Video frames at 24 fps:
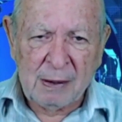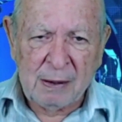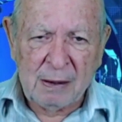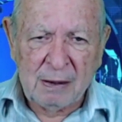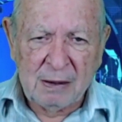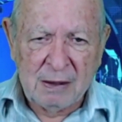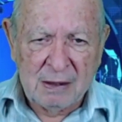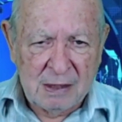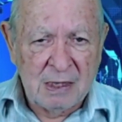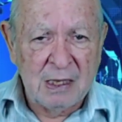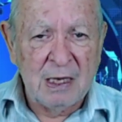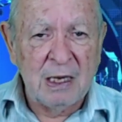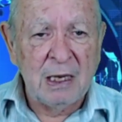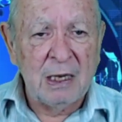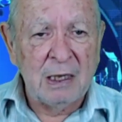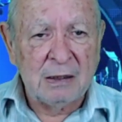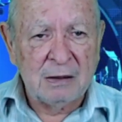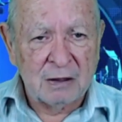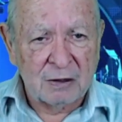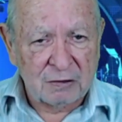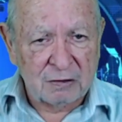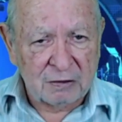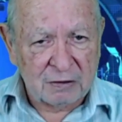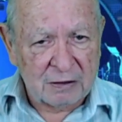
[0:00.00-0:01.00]
E ele
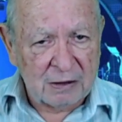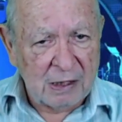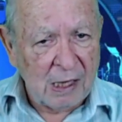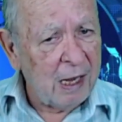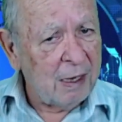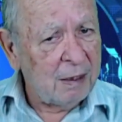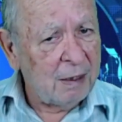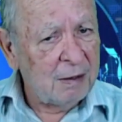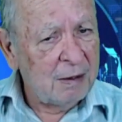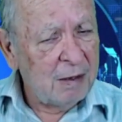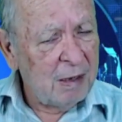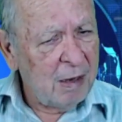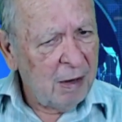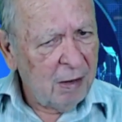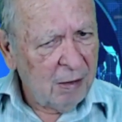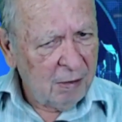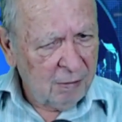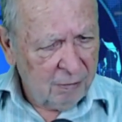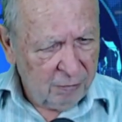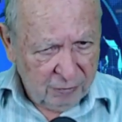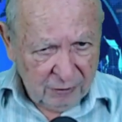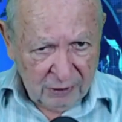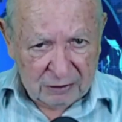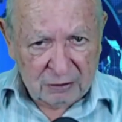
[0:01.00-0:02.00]
está
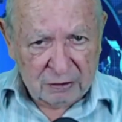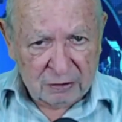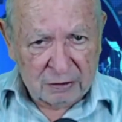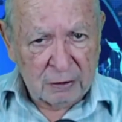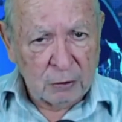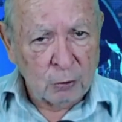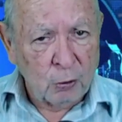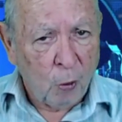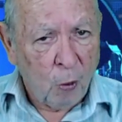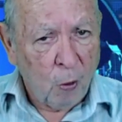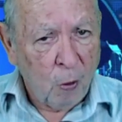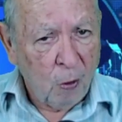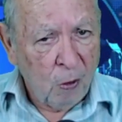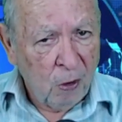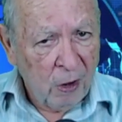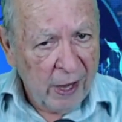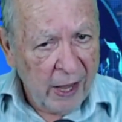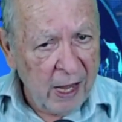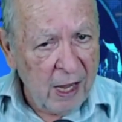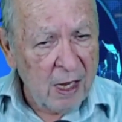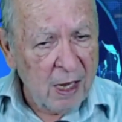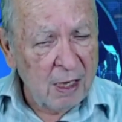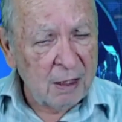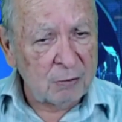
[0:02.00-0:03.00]
fazendo o
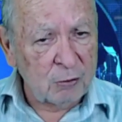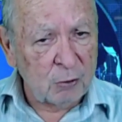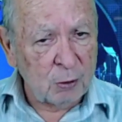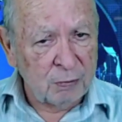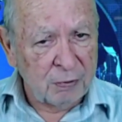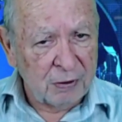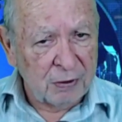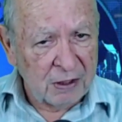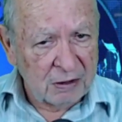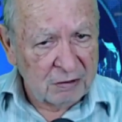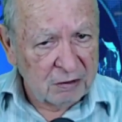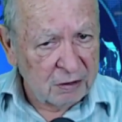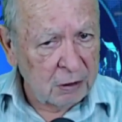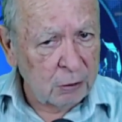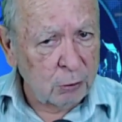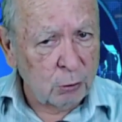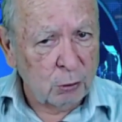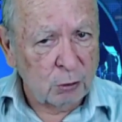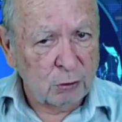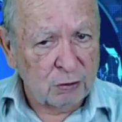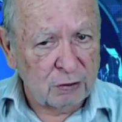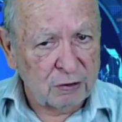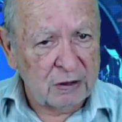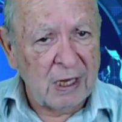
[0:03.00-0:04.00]
correto, fazendo
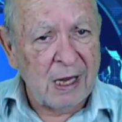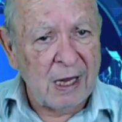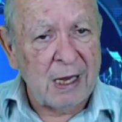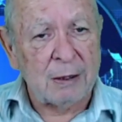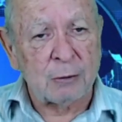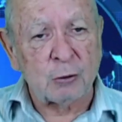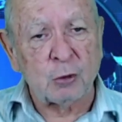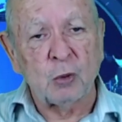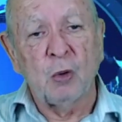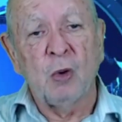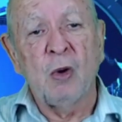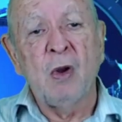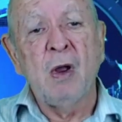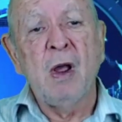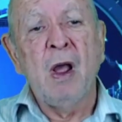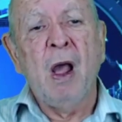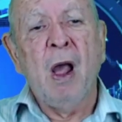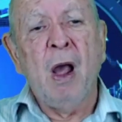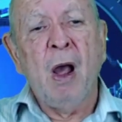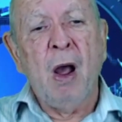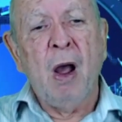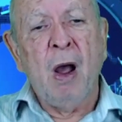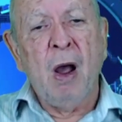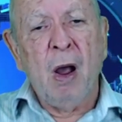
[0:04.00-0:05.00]
o certo
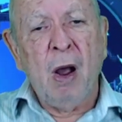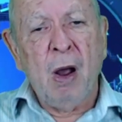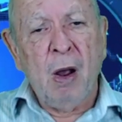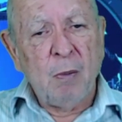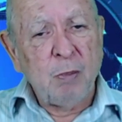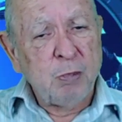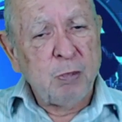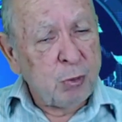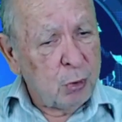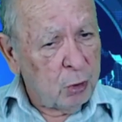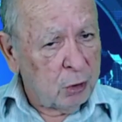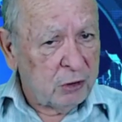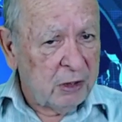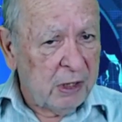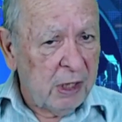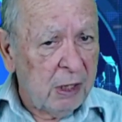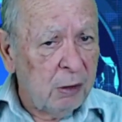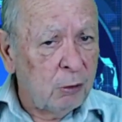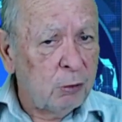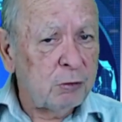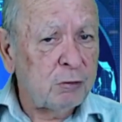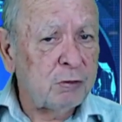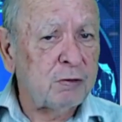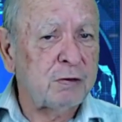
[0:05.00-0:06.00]
por
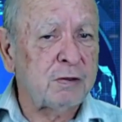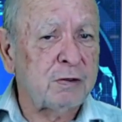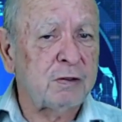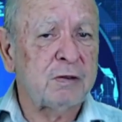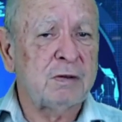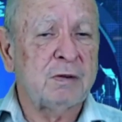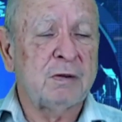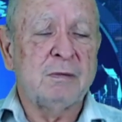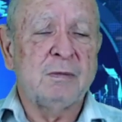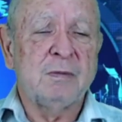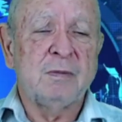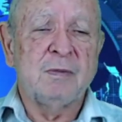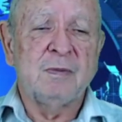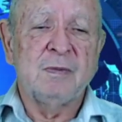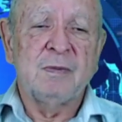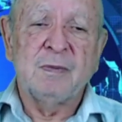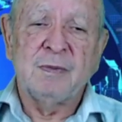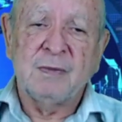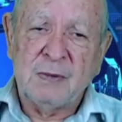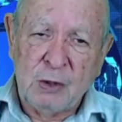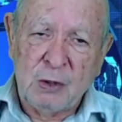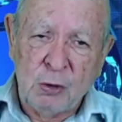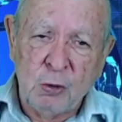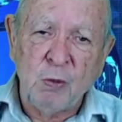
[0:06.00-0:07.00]
Deus
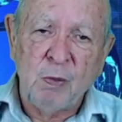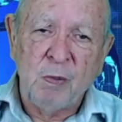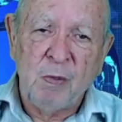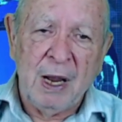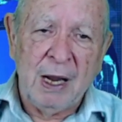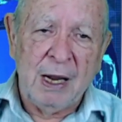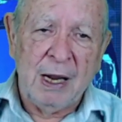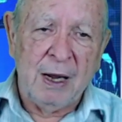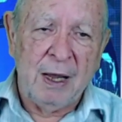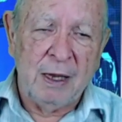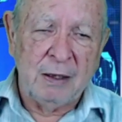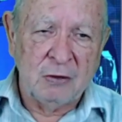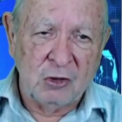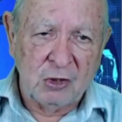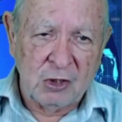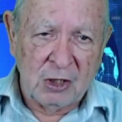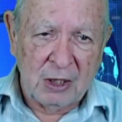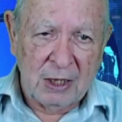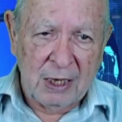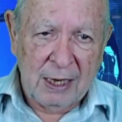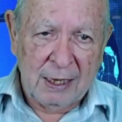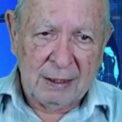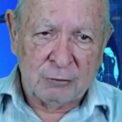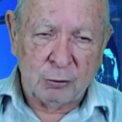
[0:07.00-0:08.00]
e um balai de
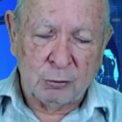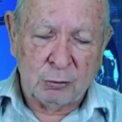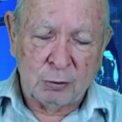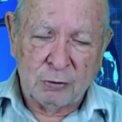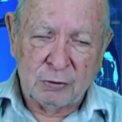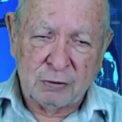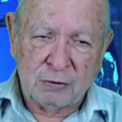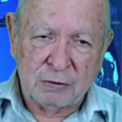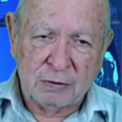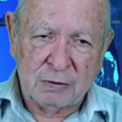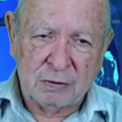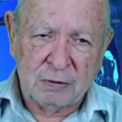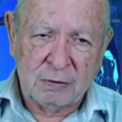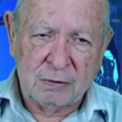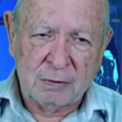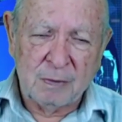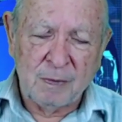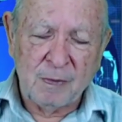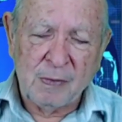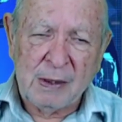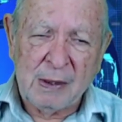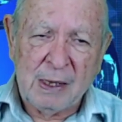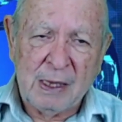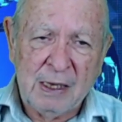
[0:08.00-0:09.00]
gatos.
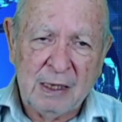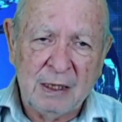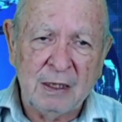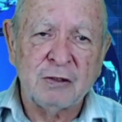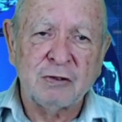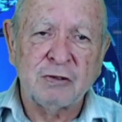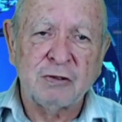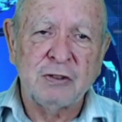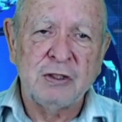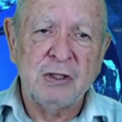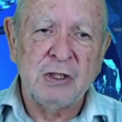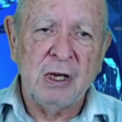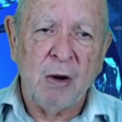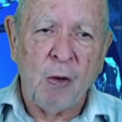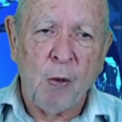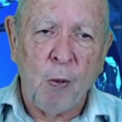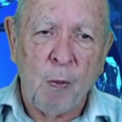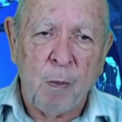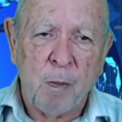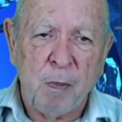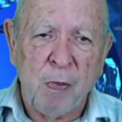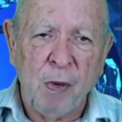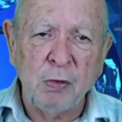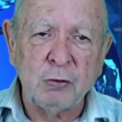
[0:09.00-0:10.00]
Este é o
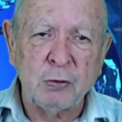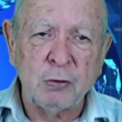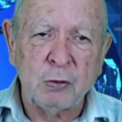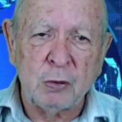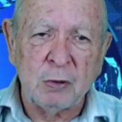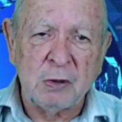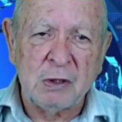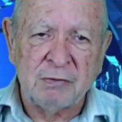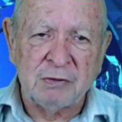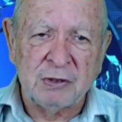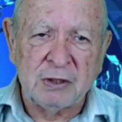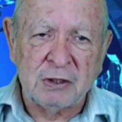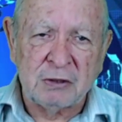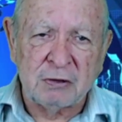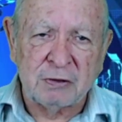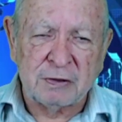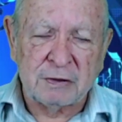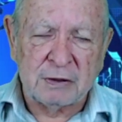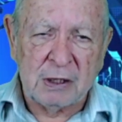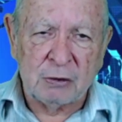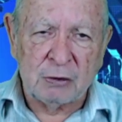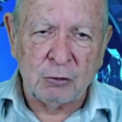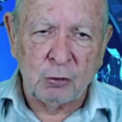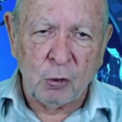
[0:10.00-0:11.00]
ponto de
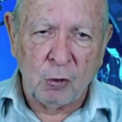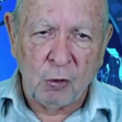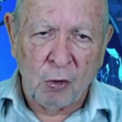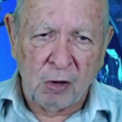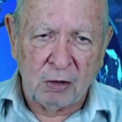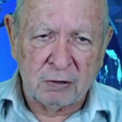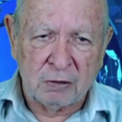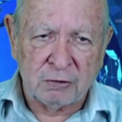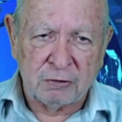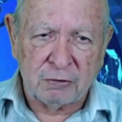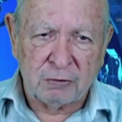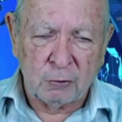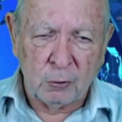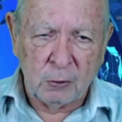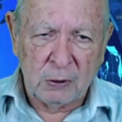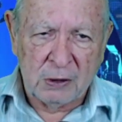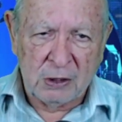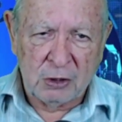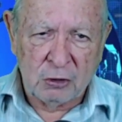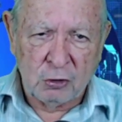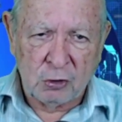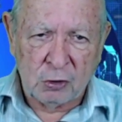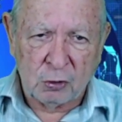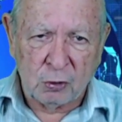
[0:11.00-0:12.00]
vista do nosso
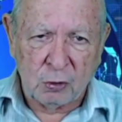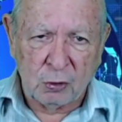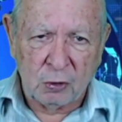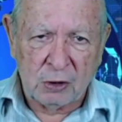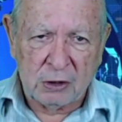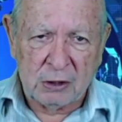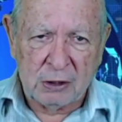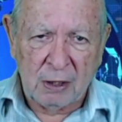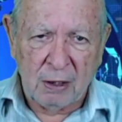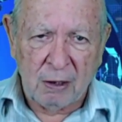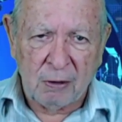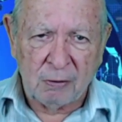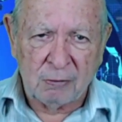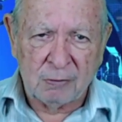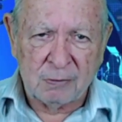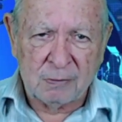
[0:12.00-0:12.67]
editorial.